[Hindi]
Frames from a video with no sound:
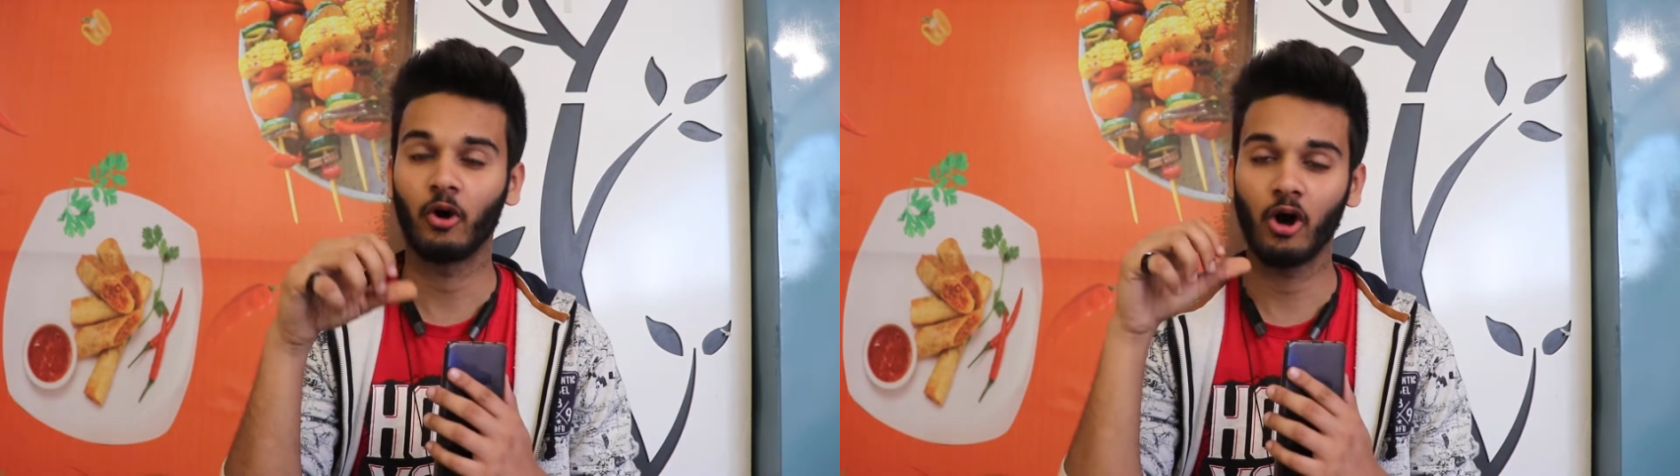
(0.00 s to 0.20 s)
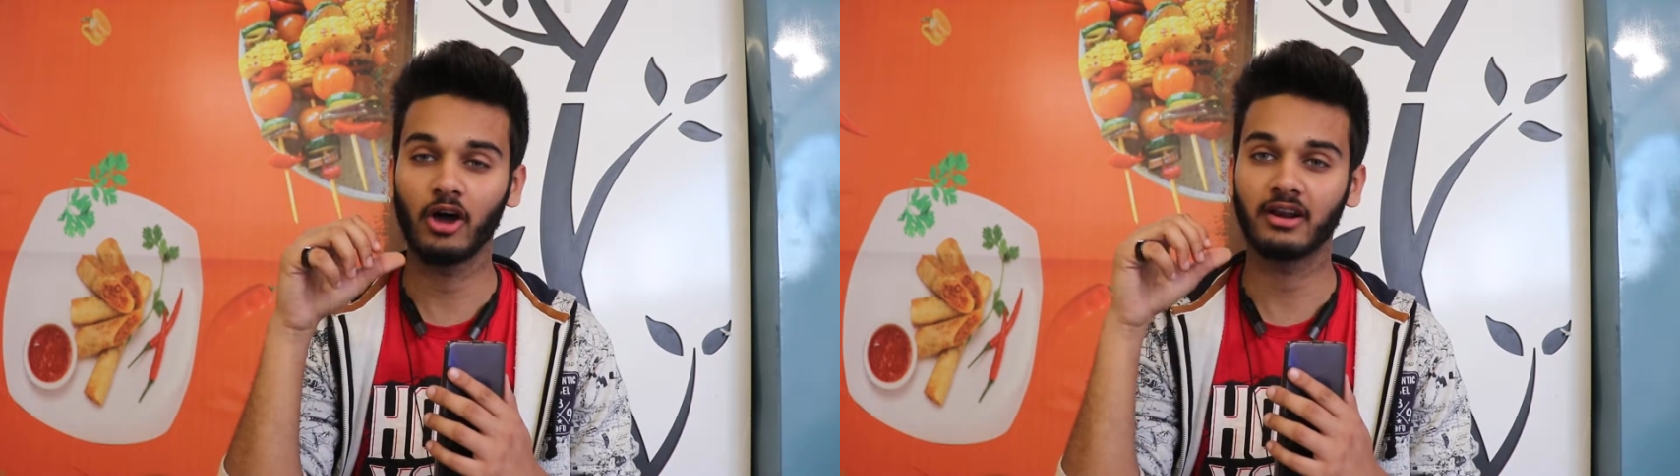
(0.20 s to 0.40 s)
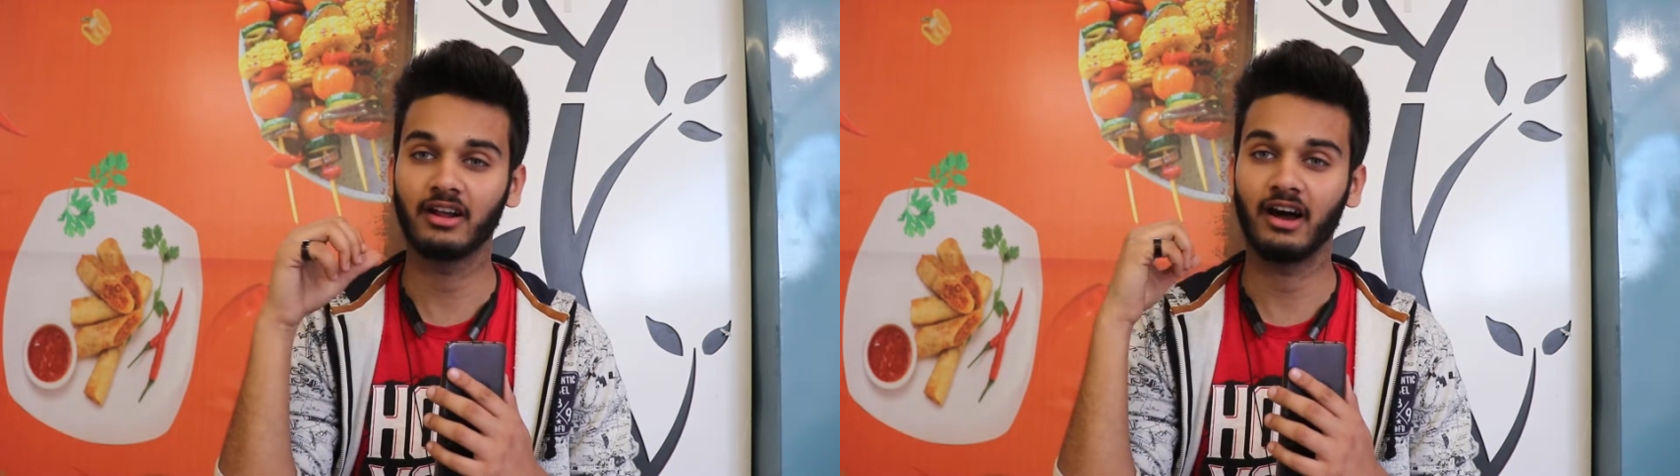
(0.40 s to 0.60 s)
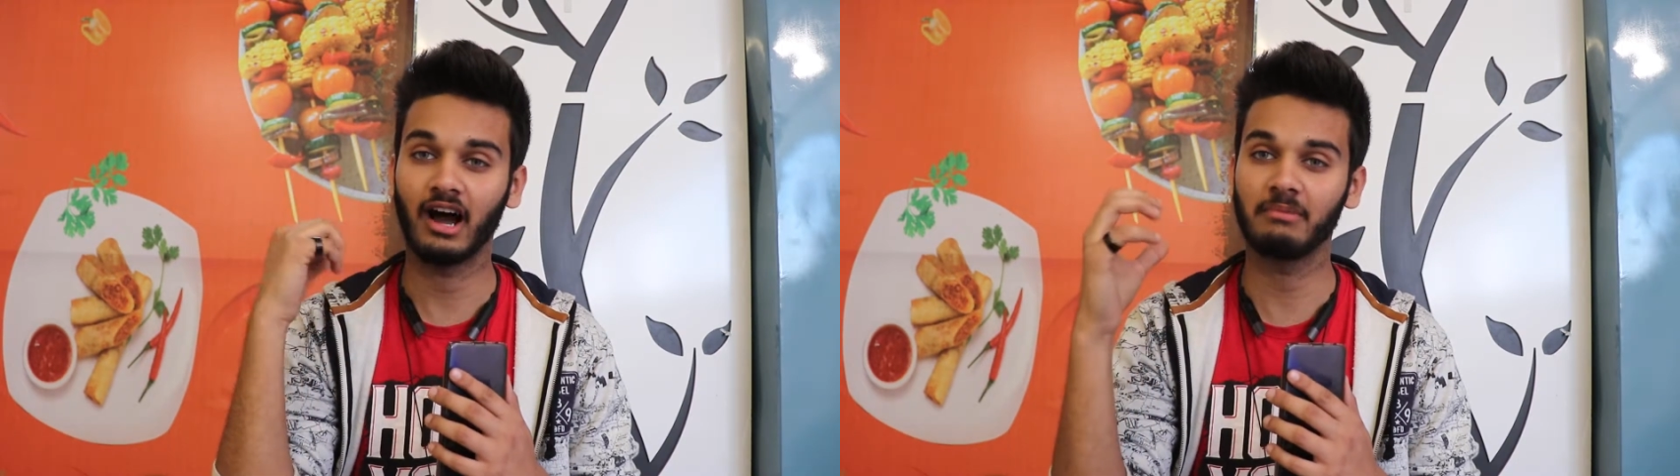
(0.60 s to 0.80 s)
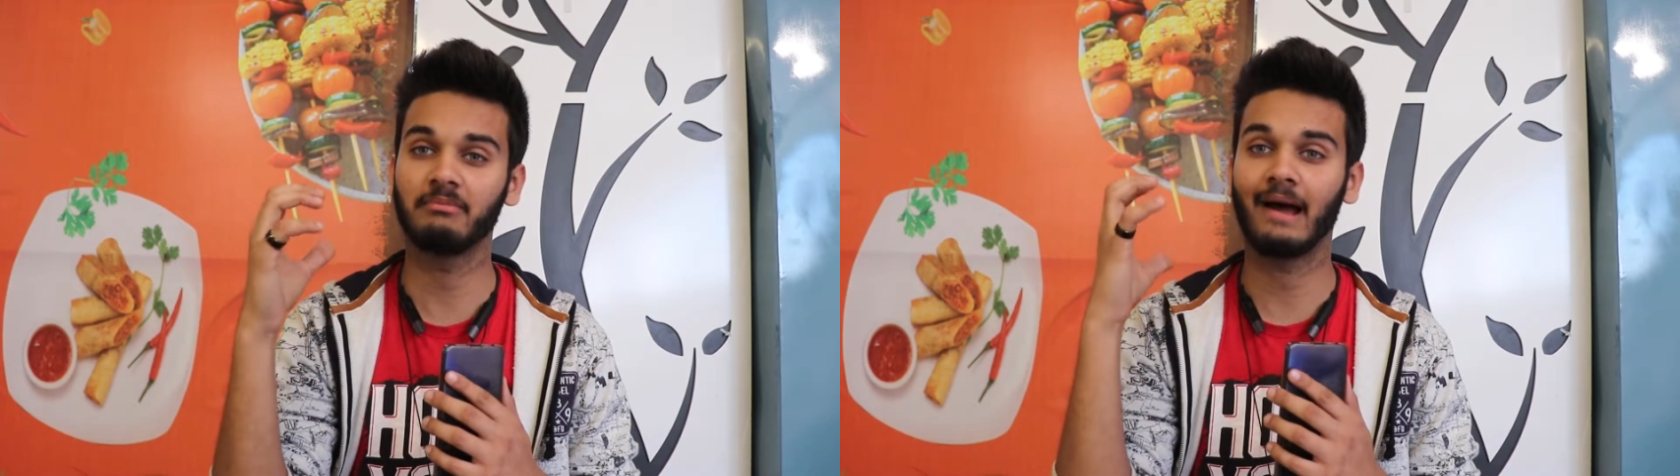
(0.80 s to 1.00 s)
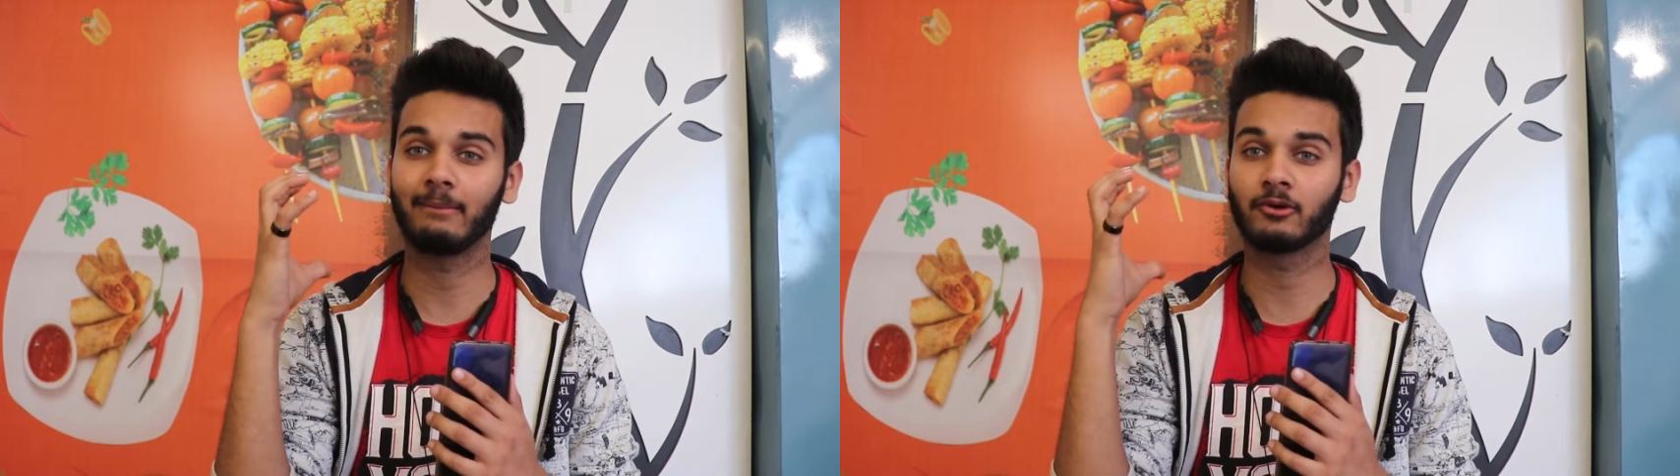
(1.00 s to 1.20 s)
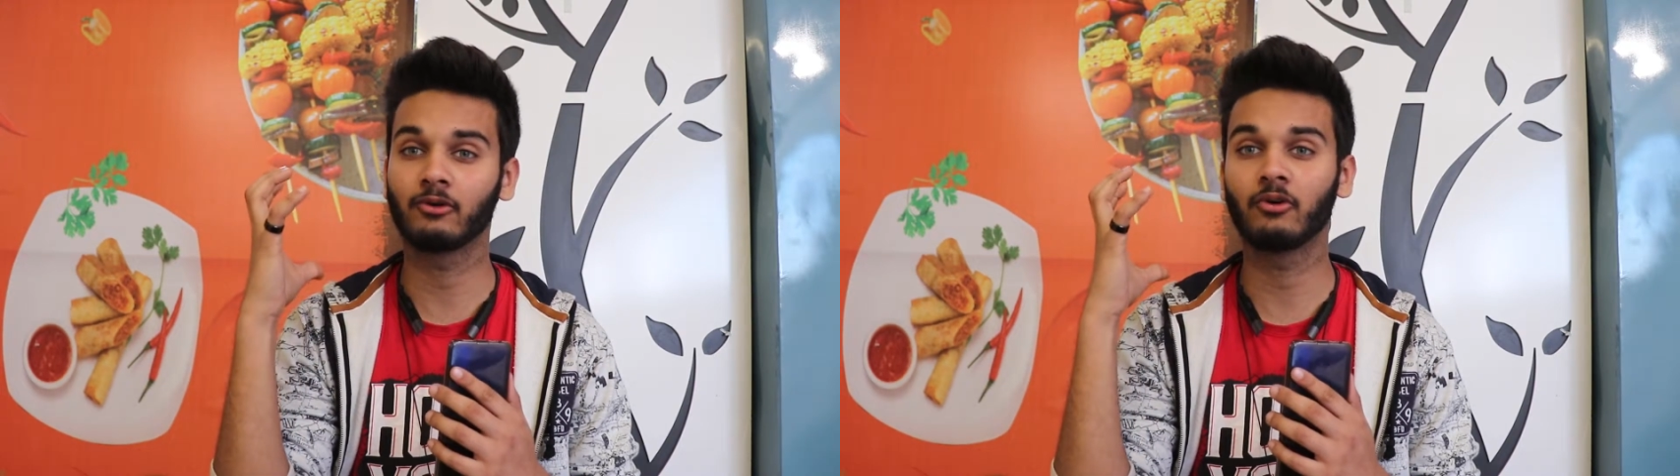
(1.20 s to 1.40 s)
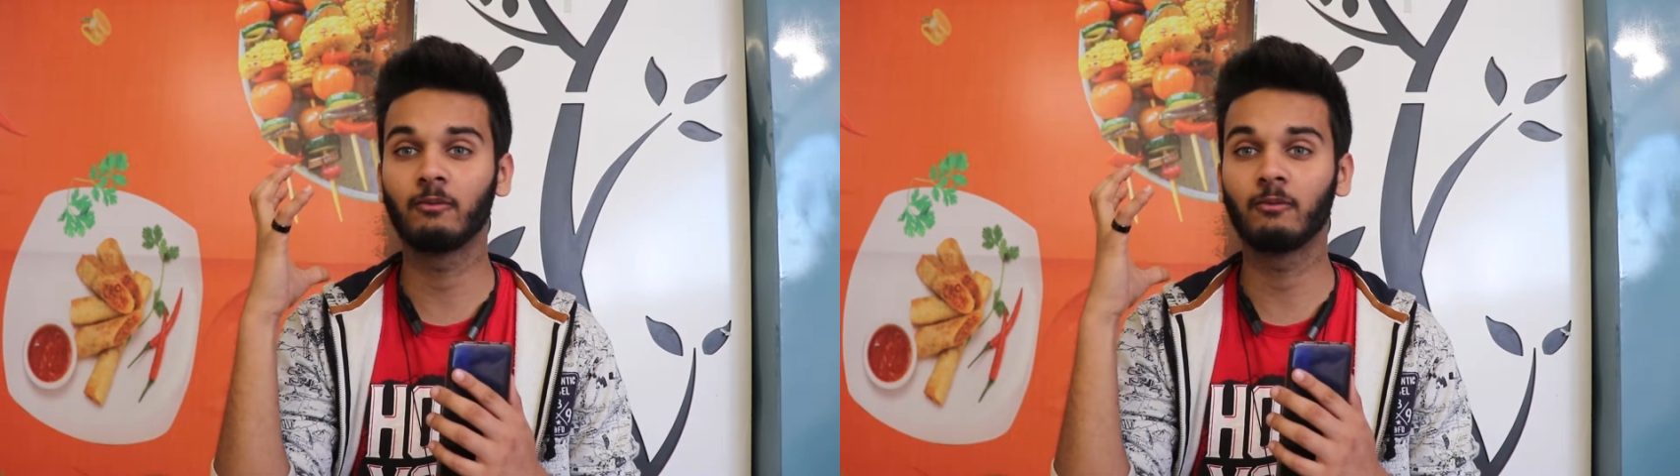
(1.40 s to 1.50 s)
और अब मैं आप लोगों को